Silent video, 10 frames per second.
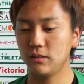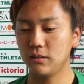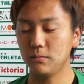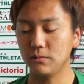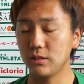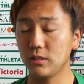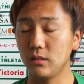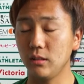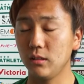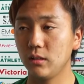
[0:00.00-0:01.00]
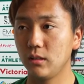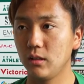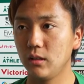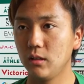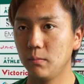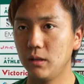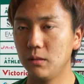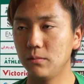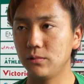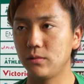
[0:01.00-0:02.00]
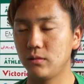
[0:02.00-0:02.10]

だと思うし、まあ、でも、